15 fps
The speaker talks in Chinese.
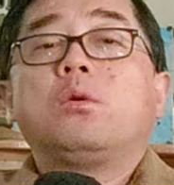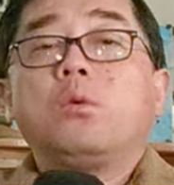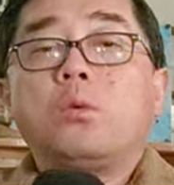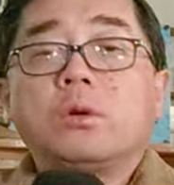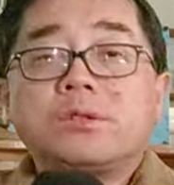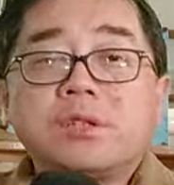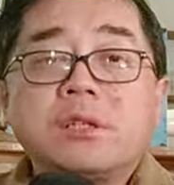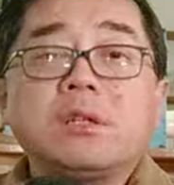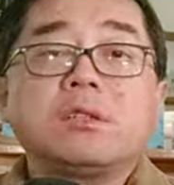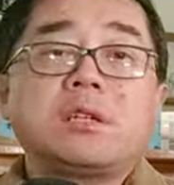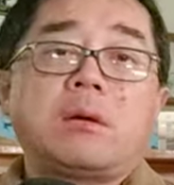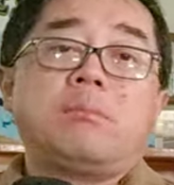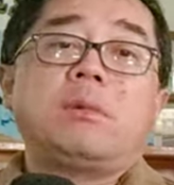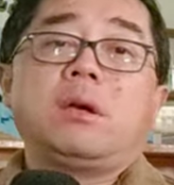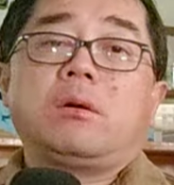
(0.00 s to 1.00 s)
我挣到
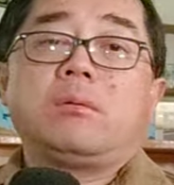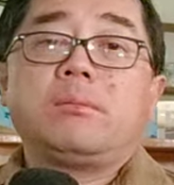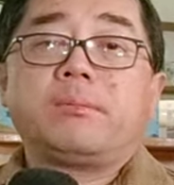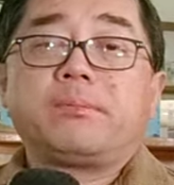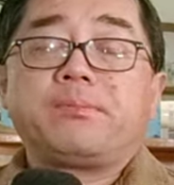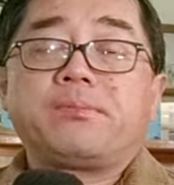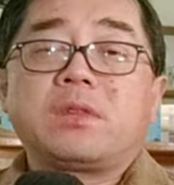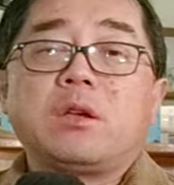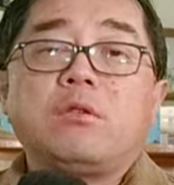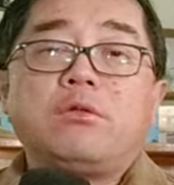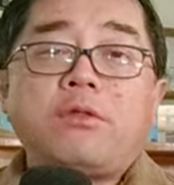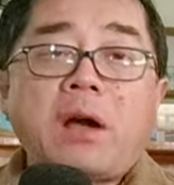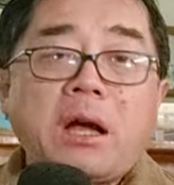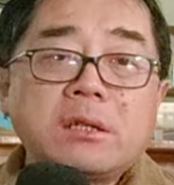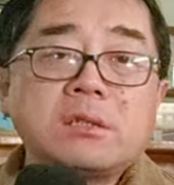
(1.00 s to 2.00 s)
钱没有？
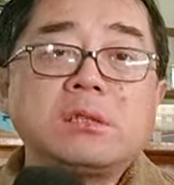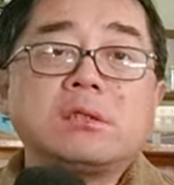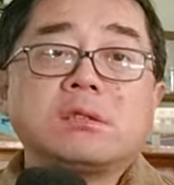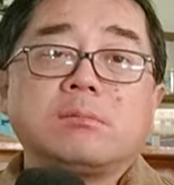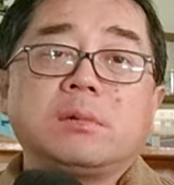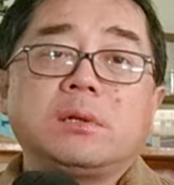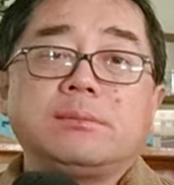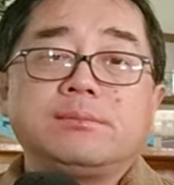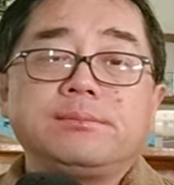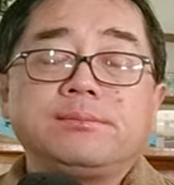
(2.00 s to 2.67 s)
发生了什么？